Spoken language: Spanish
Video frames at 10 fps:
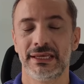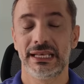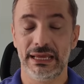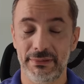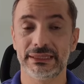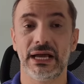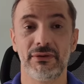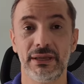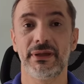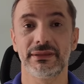
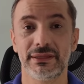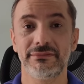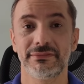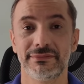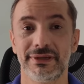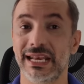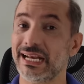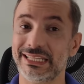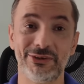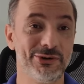Lamentablemente, el
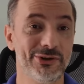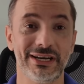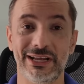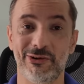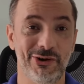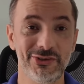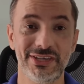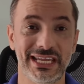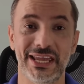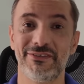artículo
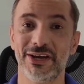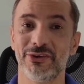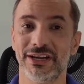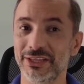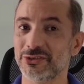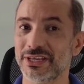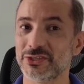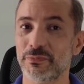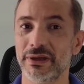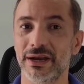reconoce que hay varios retos que
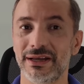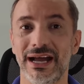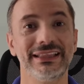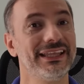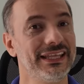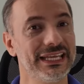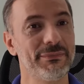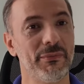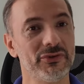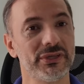superar antes de que
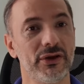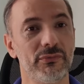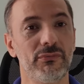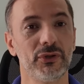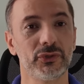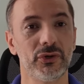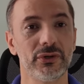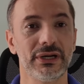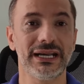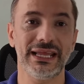podamos tener un
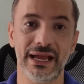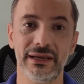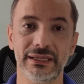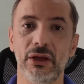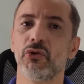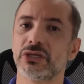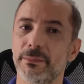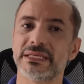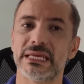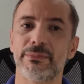motor real que use el
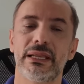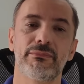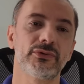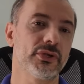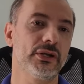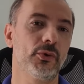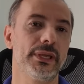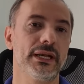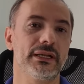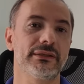principio del impulsor al
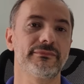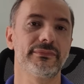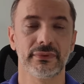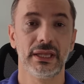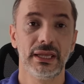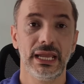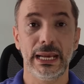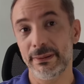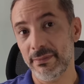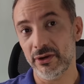cubierre.
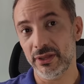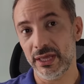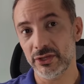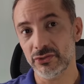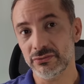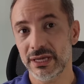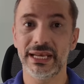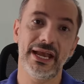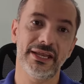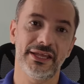El primero de ellos es
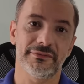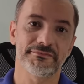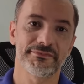la energía.